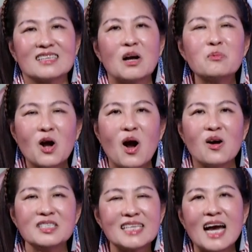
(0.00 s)
công
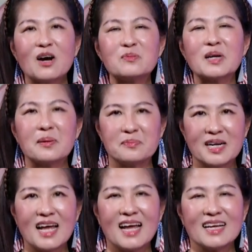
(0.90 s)
khó cha ông lập
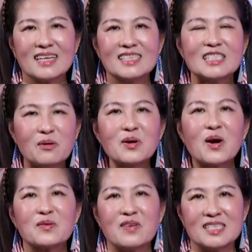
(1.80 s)
ra cháu
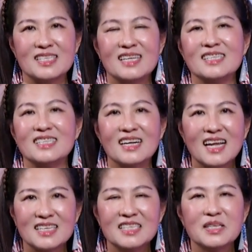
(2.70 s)
con phải gìn giữ
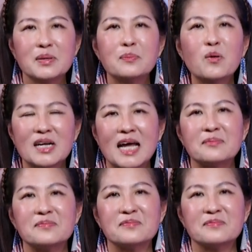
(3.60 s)
lấy muôn
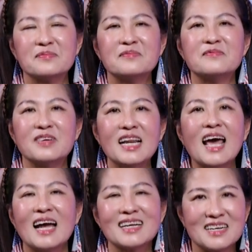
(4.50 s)
năm với
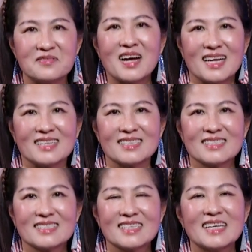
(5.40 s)
lá cờ vàng
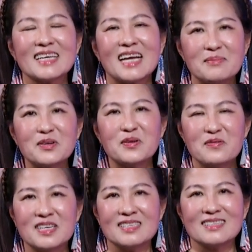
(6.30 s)
Cảm ơn
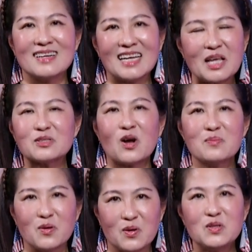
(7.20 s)
quý vị đã theo
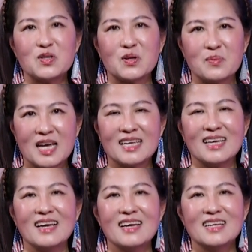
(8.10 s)
dõi buổi nói chuyện hôm nay.
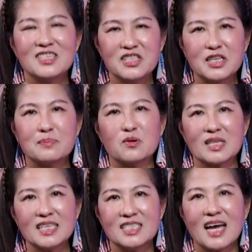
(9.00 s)
Chương trình Một
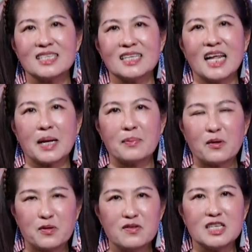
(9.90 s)
Tách Trà xin hẹn gặp
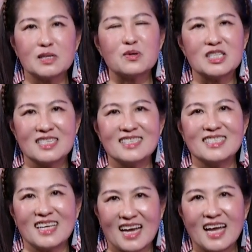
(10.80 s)
lại quý vị trong một chương
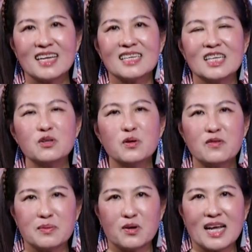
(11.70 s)
trình khác. Kính chúc
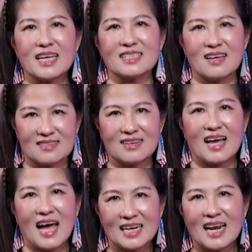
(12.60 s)
quý vị một ngày thật
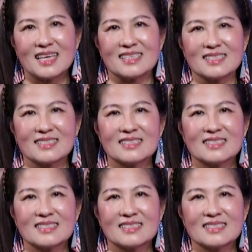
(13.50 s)
an lành.